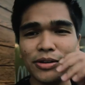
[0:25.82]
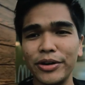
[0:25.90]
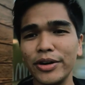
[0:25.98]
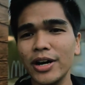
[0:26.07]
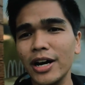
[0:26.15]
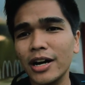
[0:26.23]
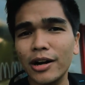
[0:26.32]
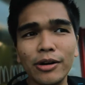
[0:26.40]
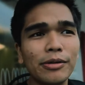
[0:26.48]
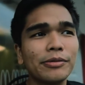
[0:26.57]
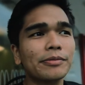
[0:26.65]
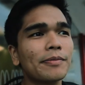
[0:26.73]
So ngayong
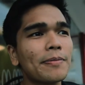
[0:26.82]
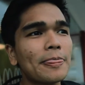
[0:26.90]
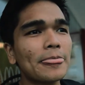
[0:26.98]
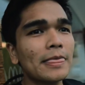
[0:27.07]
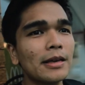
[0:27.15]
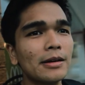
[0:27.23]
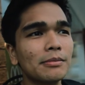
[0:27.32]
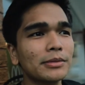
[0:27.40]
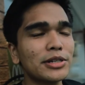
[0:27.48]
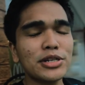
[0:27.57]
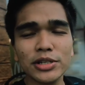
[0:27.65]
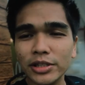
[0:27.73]
araw,
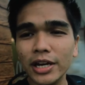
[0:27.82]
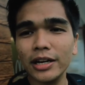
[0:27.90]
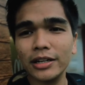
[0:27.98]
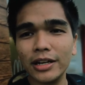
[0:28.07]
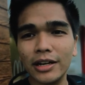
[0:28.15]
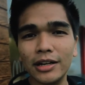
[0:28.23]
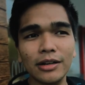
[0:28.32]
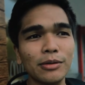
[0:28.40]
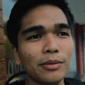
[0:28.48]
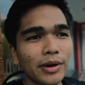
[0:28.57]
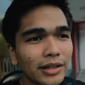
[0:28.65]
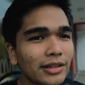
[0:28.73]
mag-shoot tayo
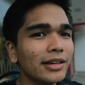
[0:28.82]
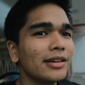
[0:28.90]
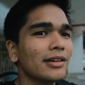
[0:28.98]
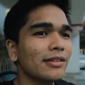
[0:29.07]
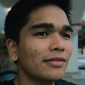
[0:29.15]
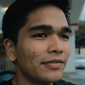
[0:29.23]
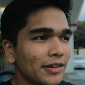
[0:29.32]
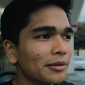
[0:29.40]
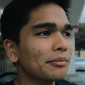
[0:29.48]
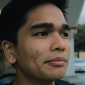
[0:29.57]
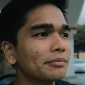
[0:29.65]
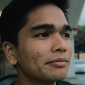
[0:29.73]
ng wedding
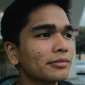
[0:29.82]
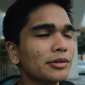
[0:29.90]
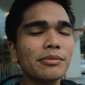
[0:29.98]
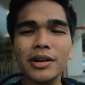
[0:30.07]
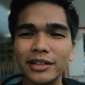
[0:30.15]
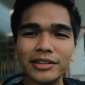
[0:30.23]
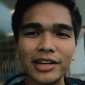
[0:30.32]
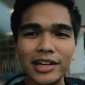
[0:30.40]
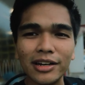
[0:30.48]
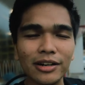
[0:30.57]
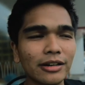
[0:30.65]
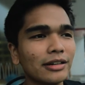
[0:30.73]
film kumbaga
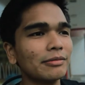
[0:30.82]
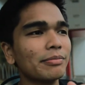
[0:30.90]
trailer,